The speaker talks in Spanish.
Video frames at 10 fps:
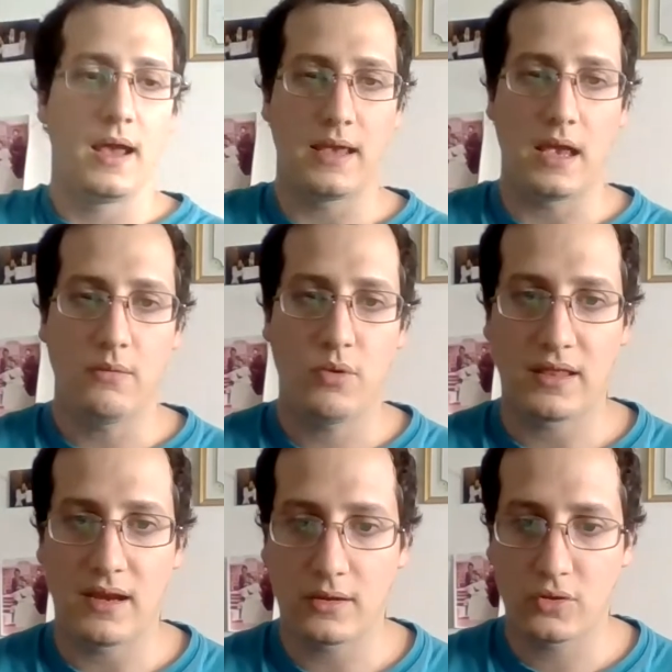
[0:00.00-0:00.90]
Y ahí voy a
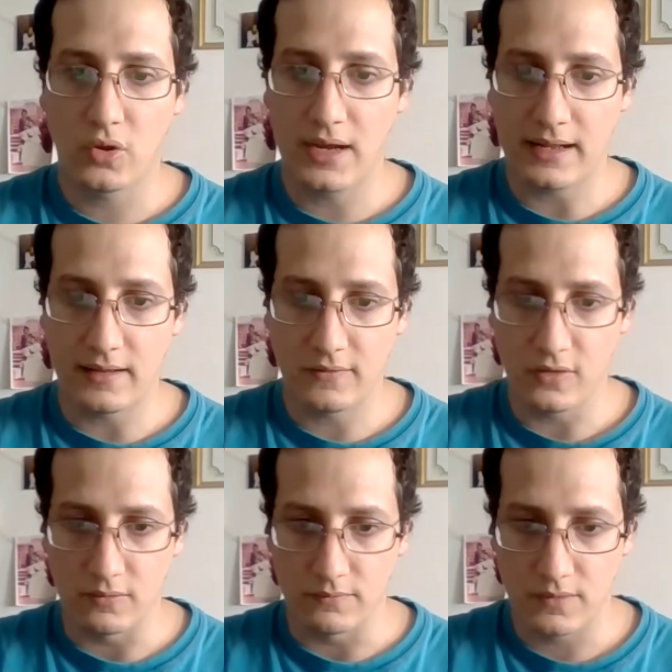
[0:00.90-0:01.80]
tener toda la
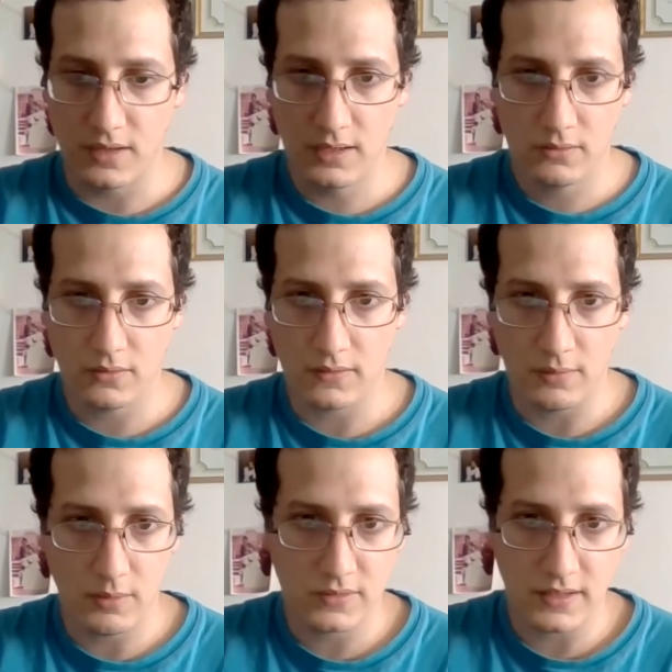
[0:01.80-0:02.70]
canción, ¿sí? Entonces
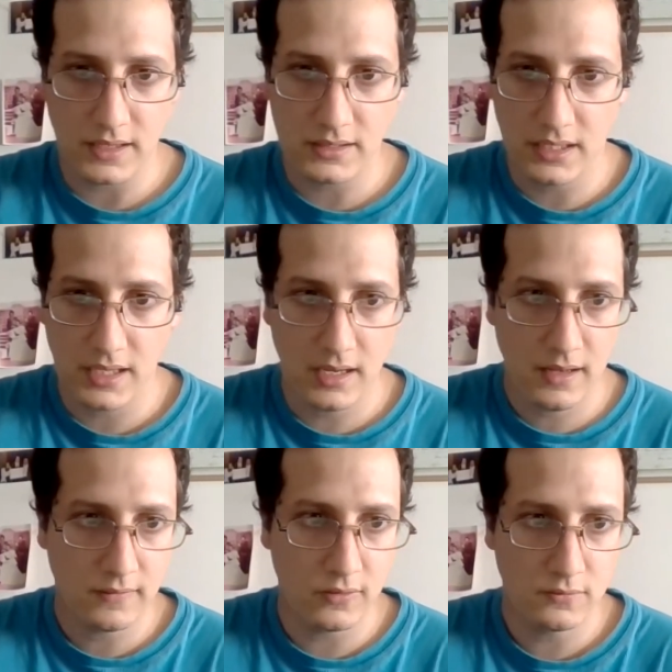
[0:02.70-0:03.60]
vamos a chequear
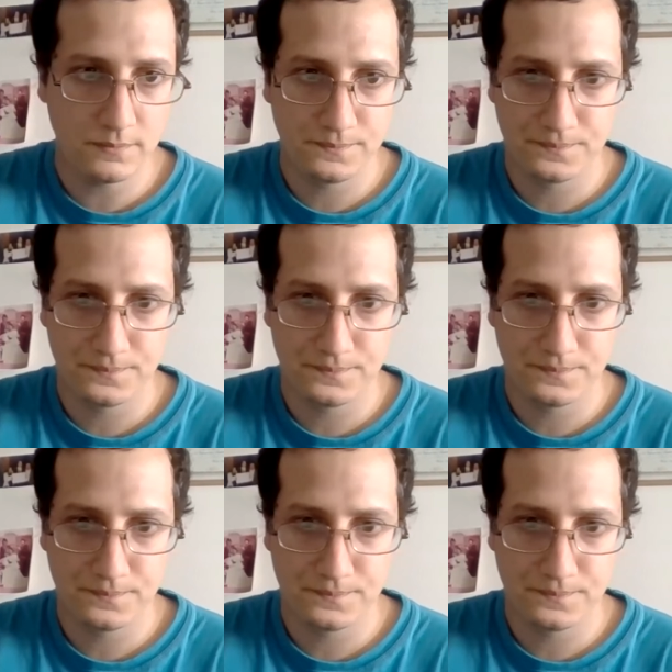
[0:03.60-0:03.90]
eso.